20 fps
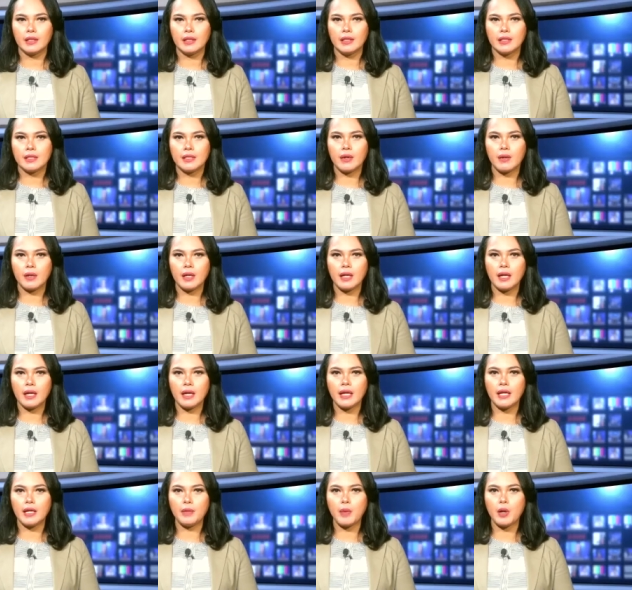Seorang
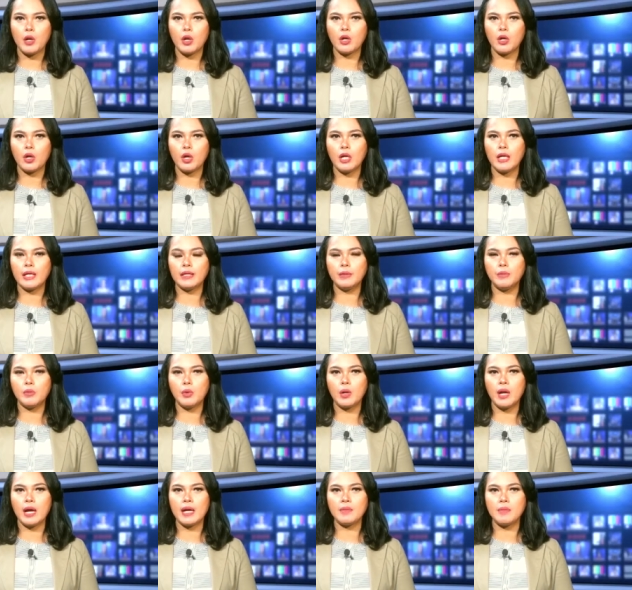kakek di Ponorogo
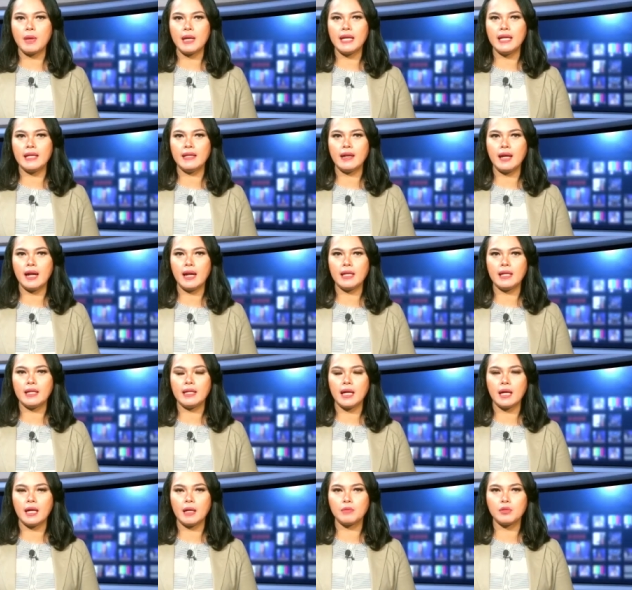ditemukan meninggal di
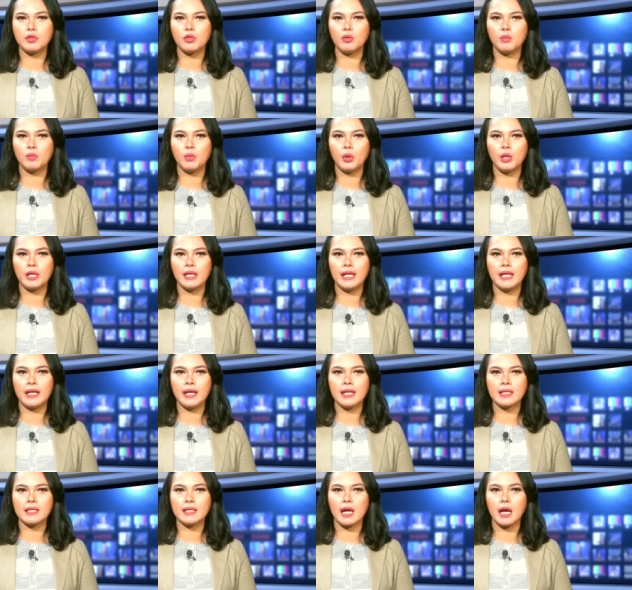dalam sumur di
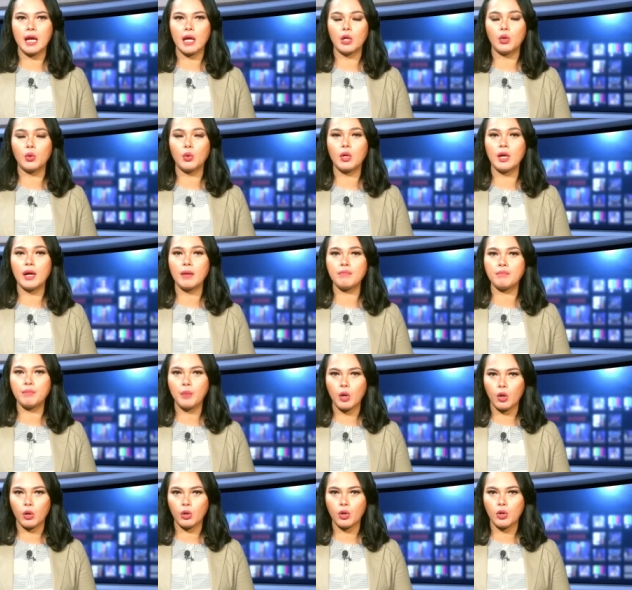desa Ngrukem,
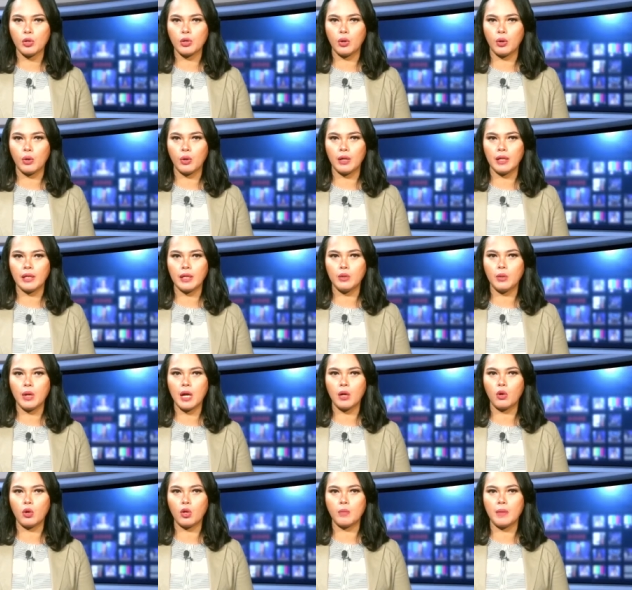Ponorogo.
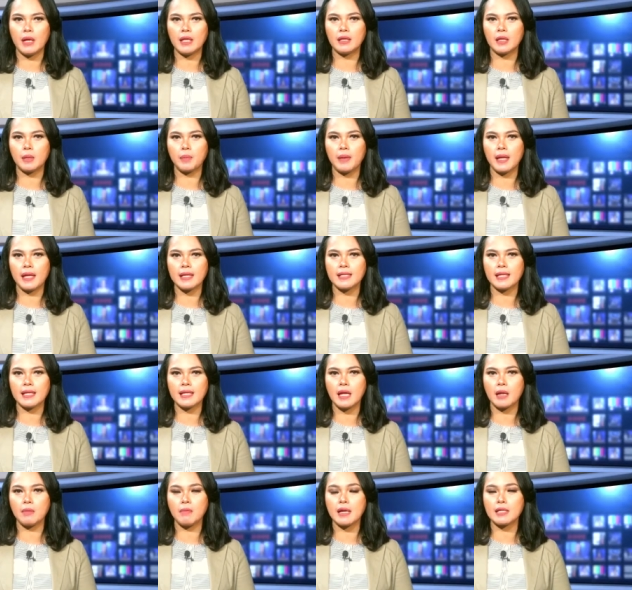Diduga korban terpeleset
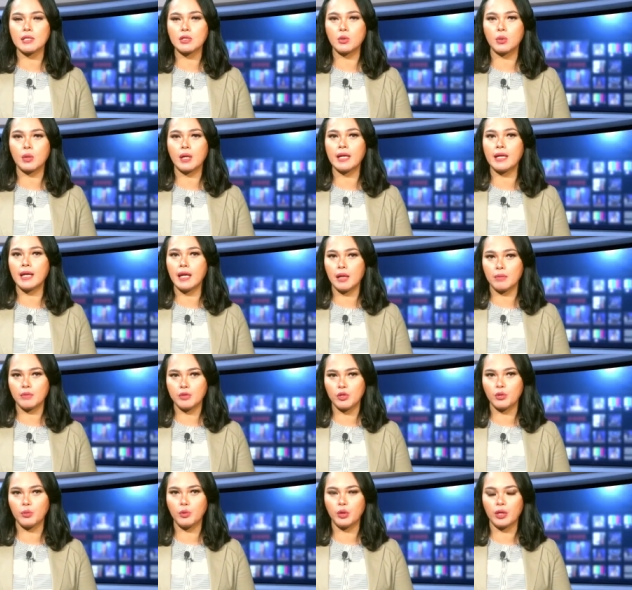dan masuk ke dalam
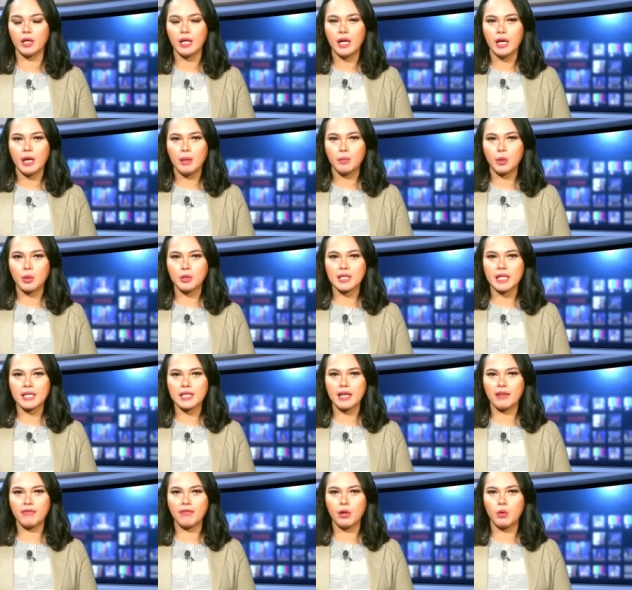sumur. Proses
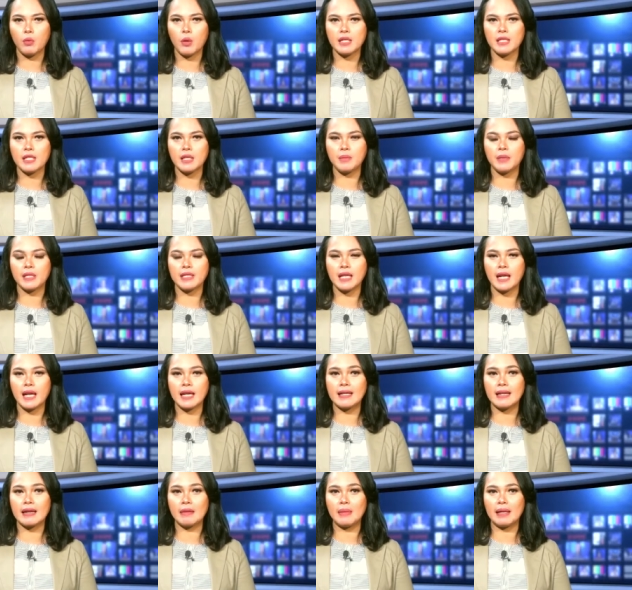evakuasi
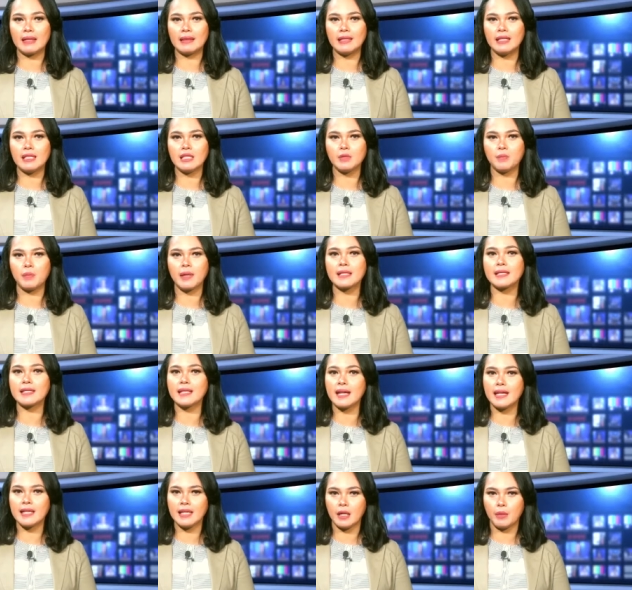berjalan dramatis,
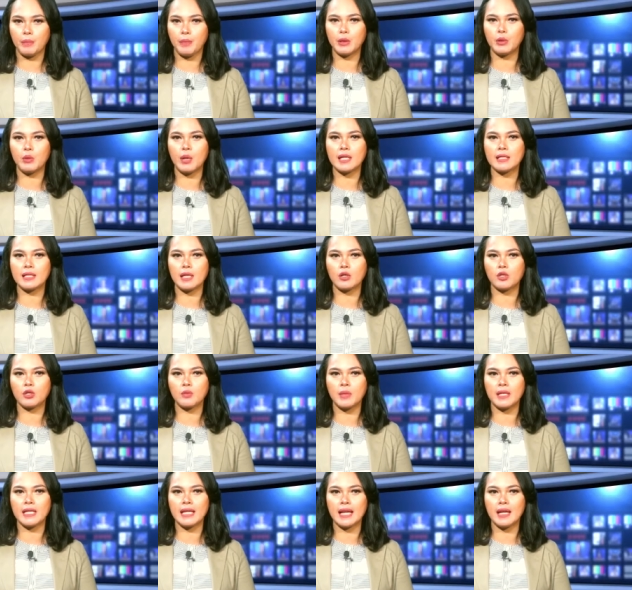pasalnya petugas
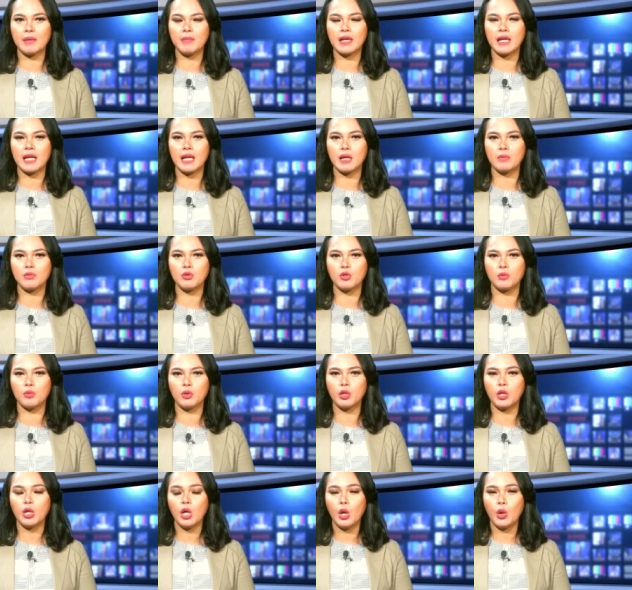harus menyelam ke dalam
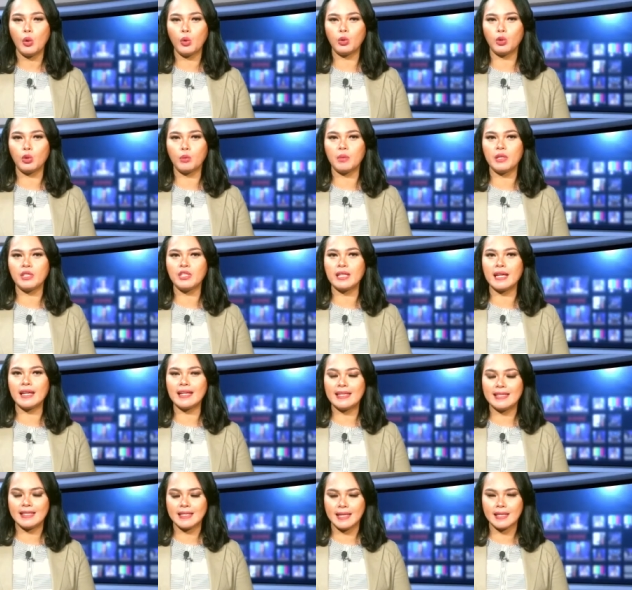sumur untuk
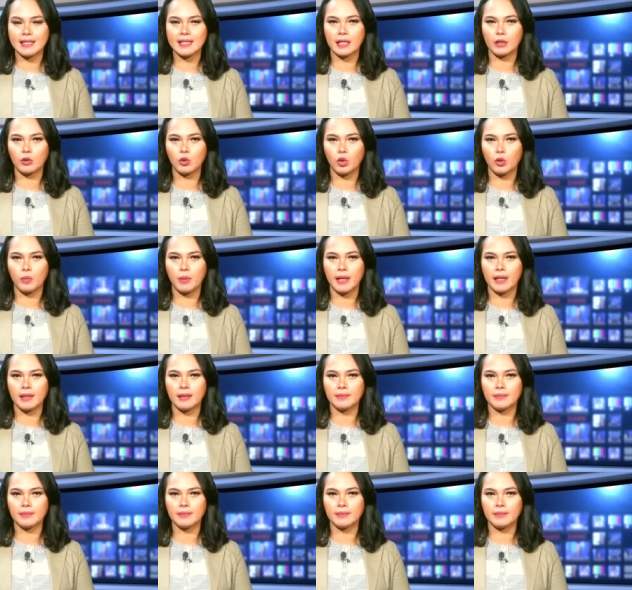mencari jasad korban.